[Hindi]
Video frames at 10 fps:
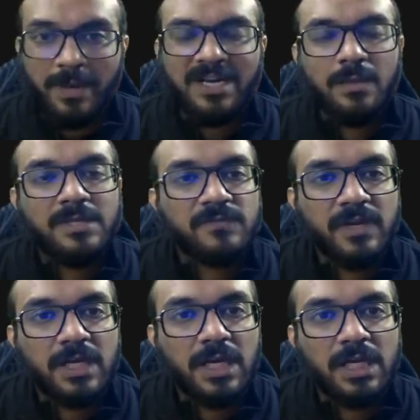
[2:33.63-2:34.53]
बैटरी बेस्ड
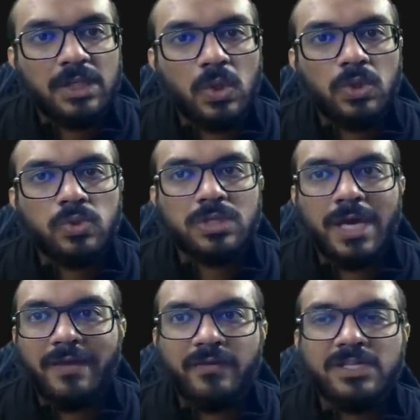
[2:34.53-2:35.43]
व्हीकल लेते हो तो
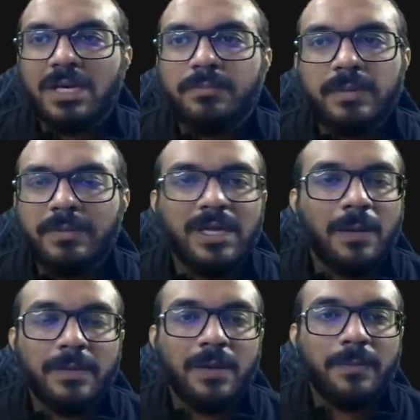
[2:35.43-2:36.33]
उसका एवरेज आप मतलब
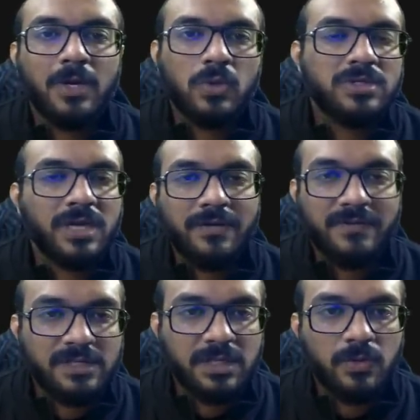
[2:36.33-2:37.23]
अभी आप पेट्रोल से अगर
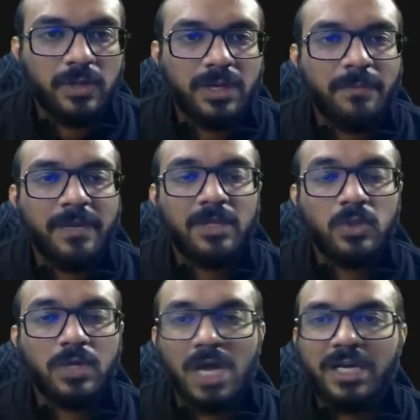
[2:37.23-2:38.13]
एवरेज करोगे कंपेयर
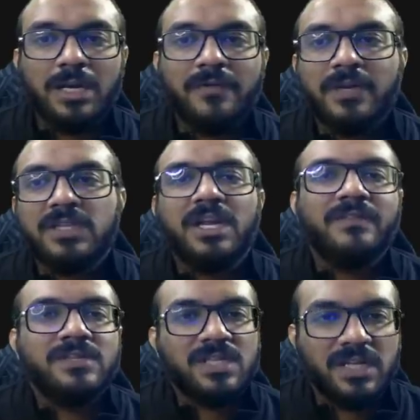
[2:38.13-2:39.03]
तो कार का कितना
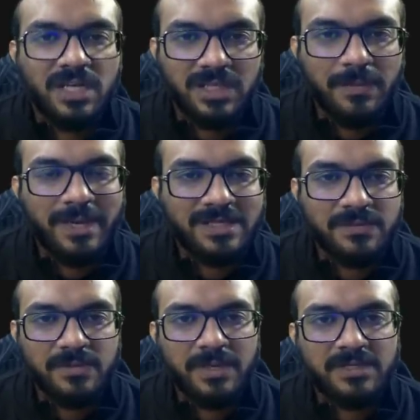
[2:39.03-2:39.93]
एवरेज चला जाता है
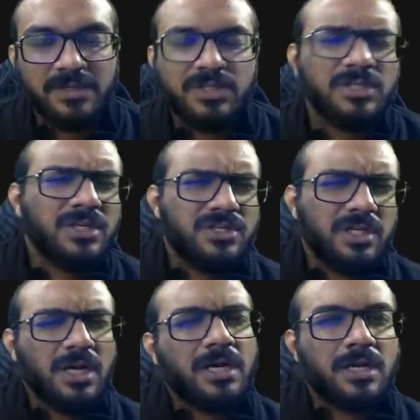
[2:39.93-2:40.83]
मैक्सिमम से मैक्सिमम अच्छे से
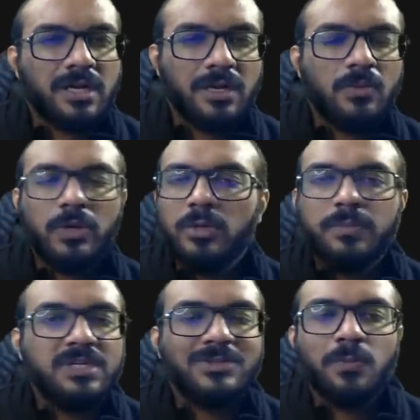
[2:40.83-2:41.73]
अच्छी कार का अगर आप लोगे तो
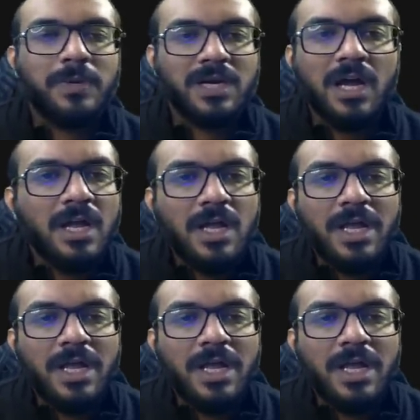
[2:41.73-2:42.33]
20 से ऊपर का